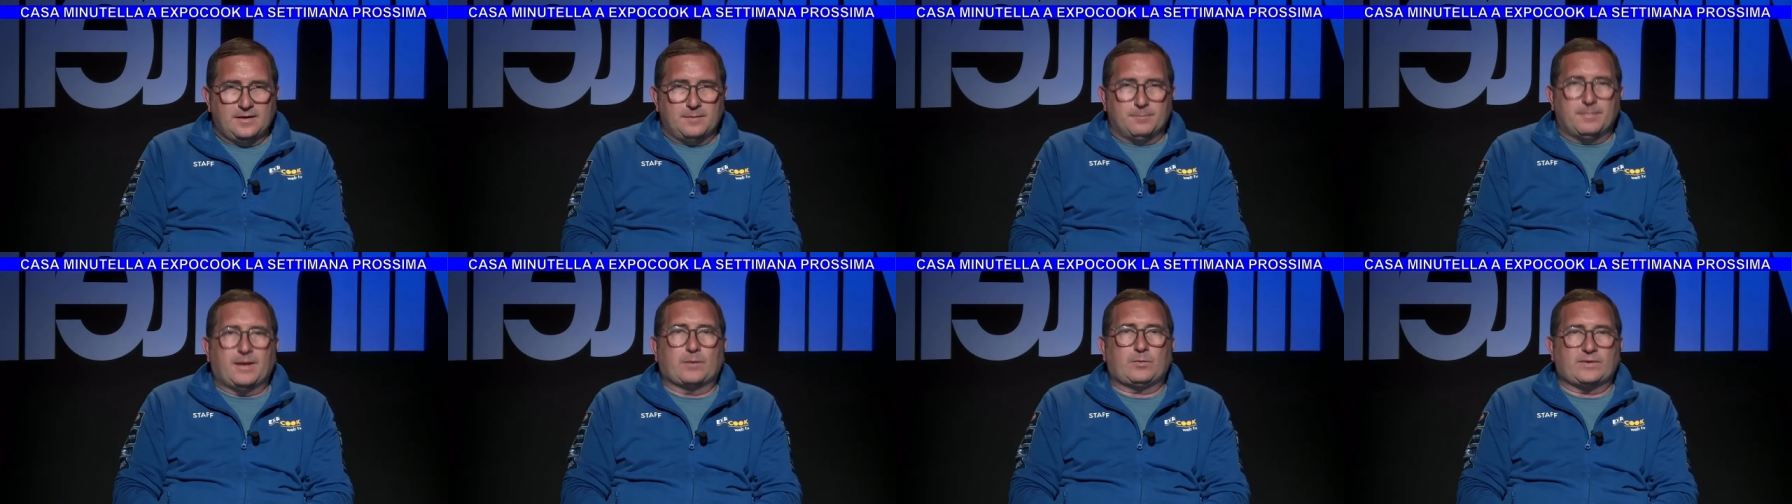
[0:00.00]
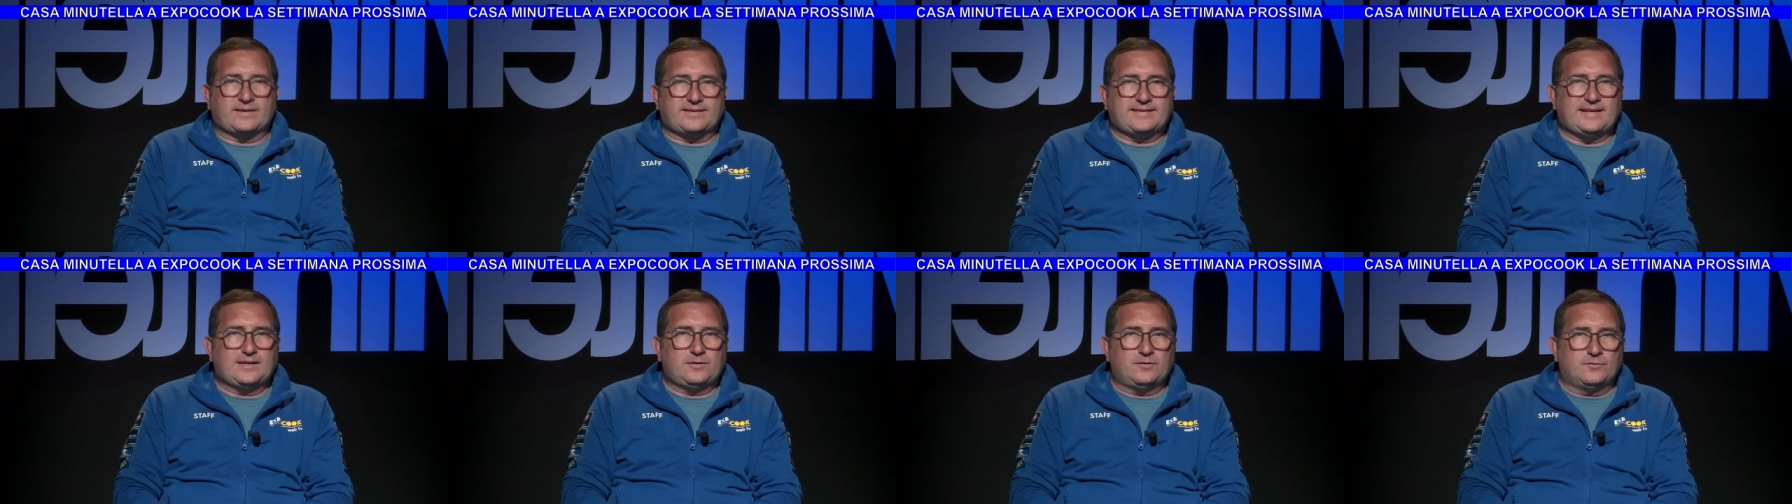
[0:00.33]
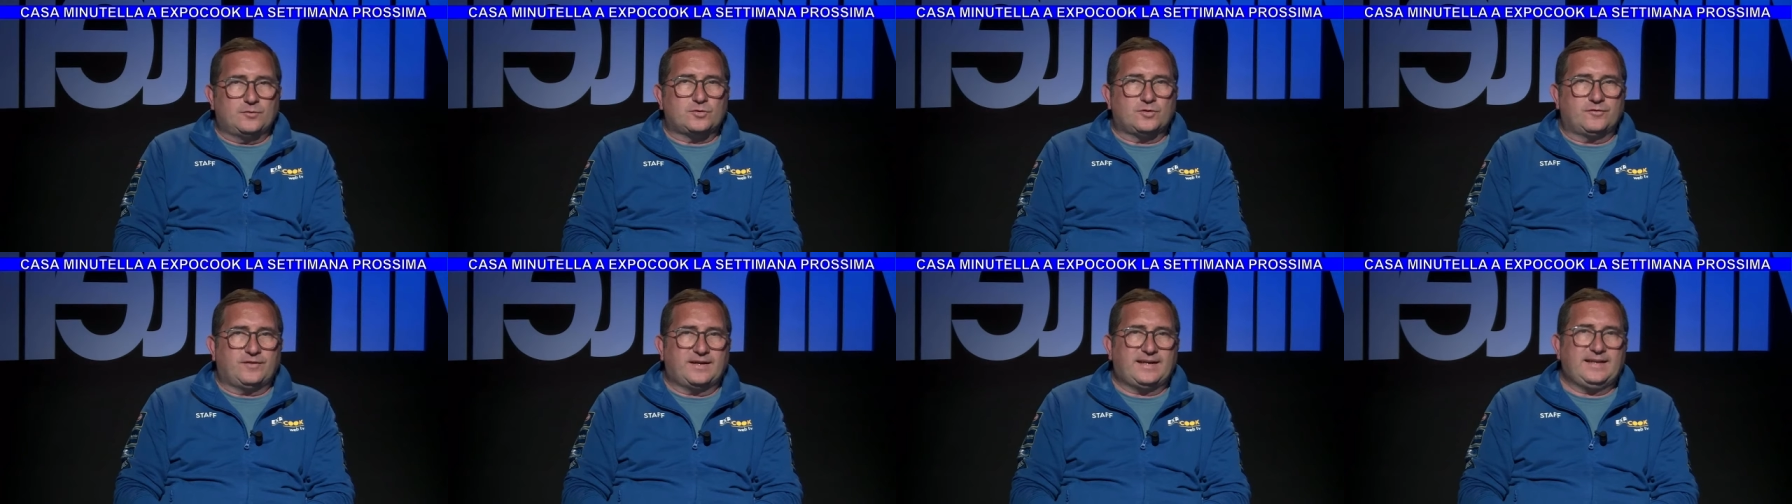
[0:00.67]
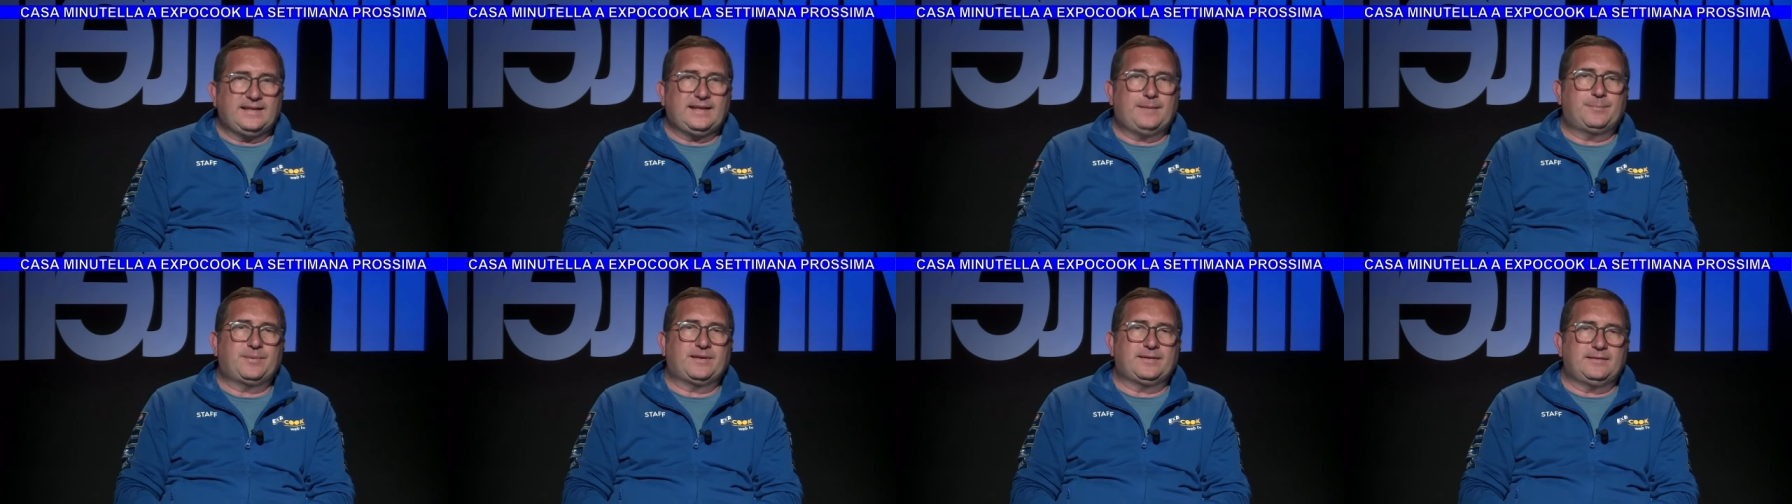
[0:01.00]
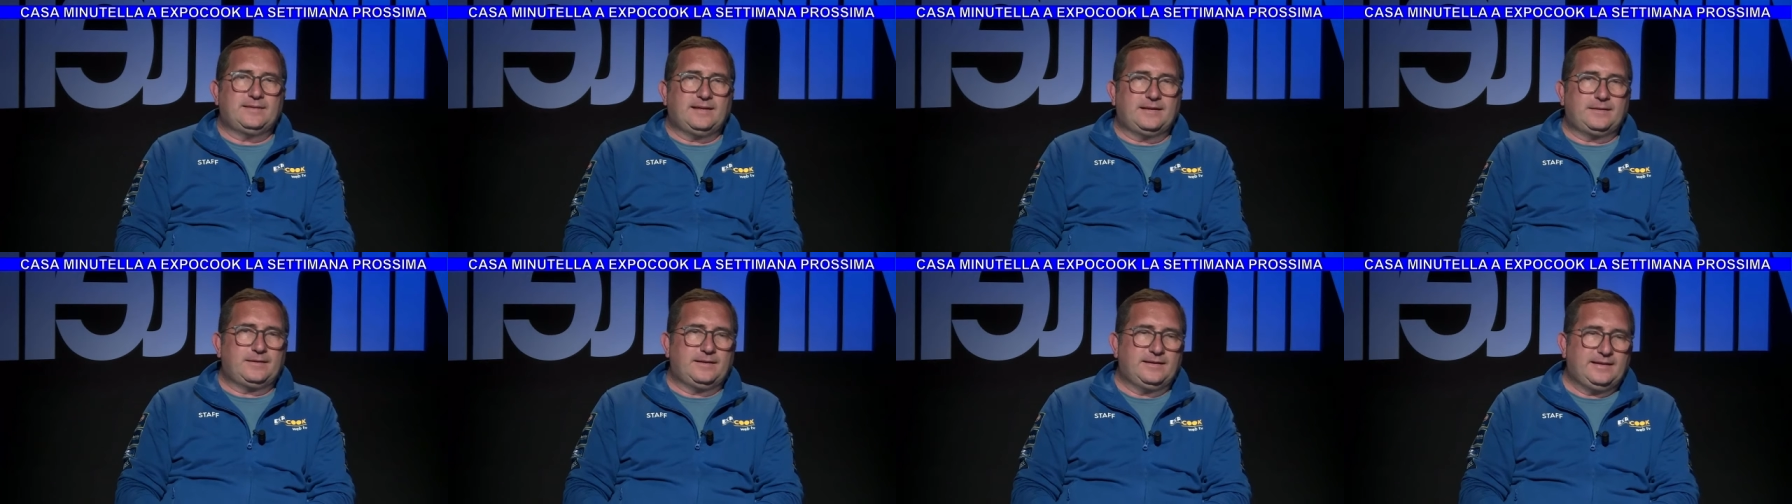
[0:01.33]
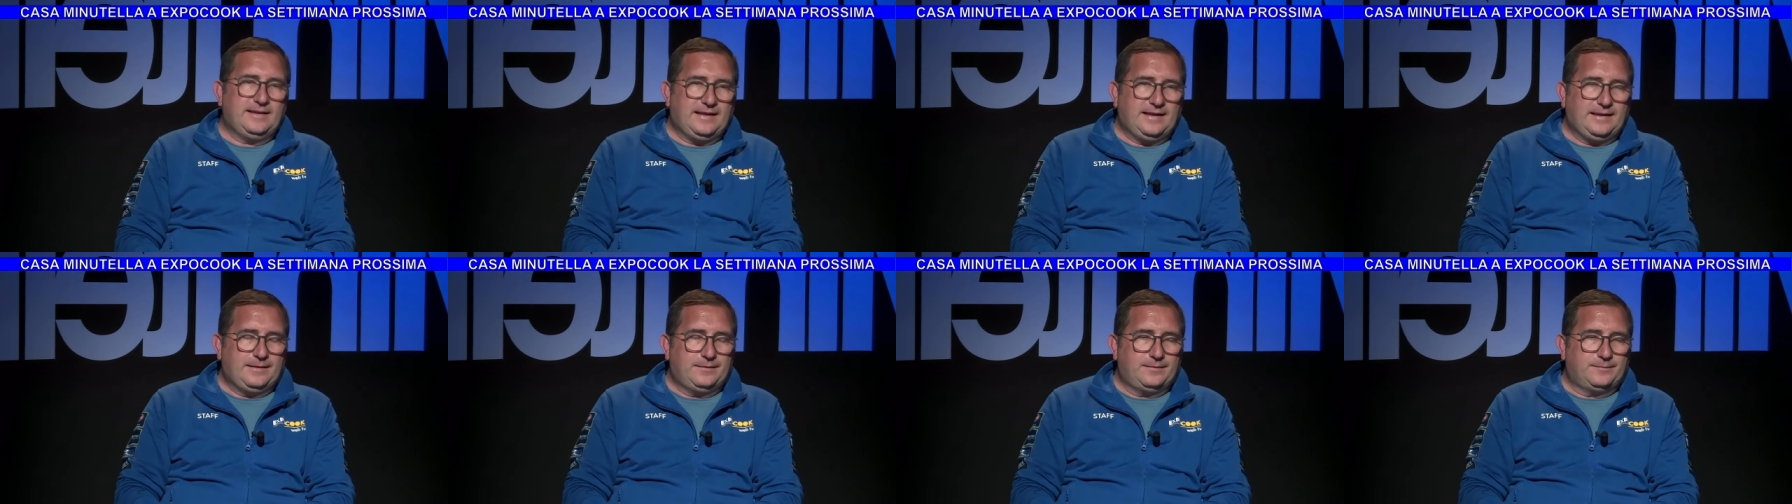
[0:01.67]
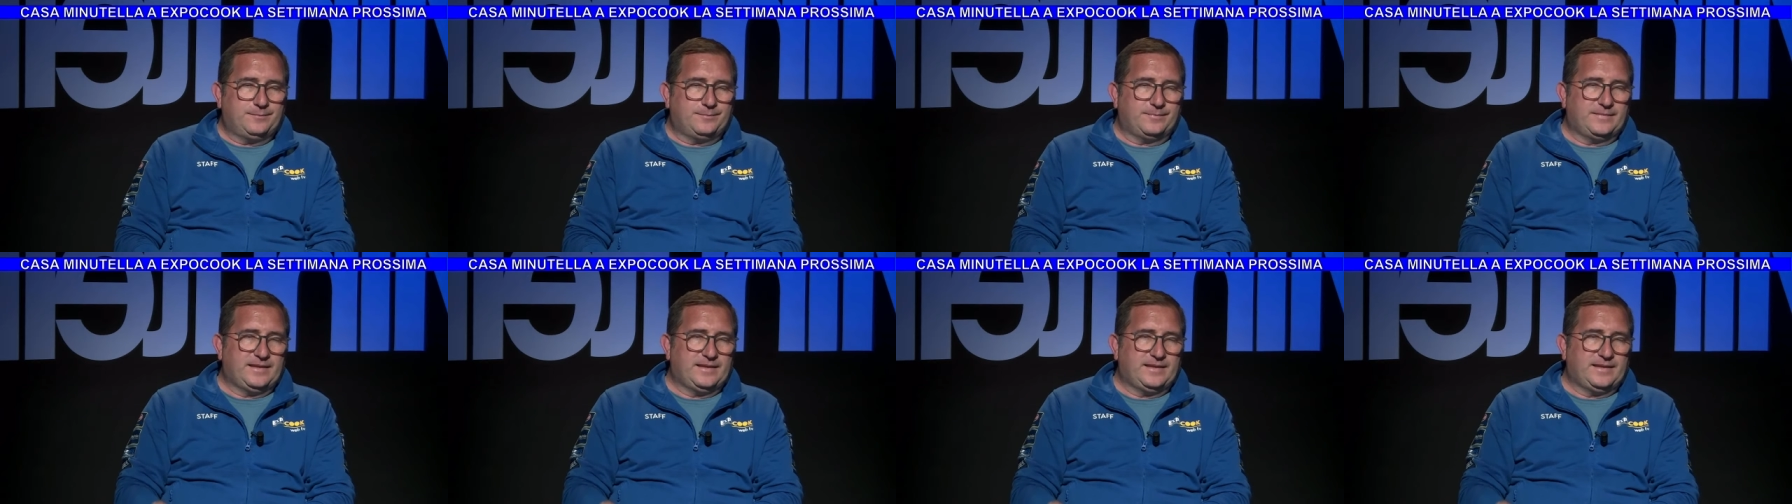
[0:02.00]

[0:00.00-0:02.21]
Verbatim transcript: ma quest'anno ho voluto fare la, pre la, la,